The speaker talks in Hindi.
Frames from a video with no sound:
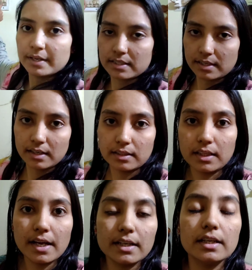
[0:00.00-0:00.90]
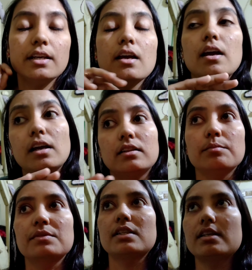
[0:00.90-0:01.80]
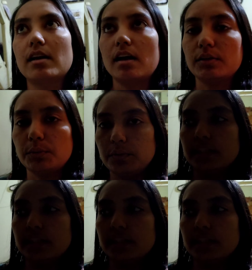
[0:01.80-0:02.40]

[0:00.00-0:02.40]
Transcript: भी ऐसा लगता है कि एकदम से रात हो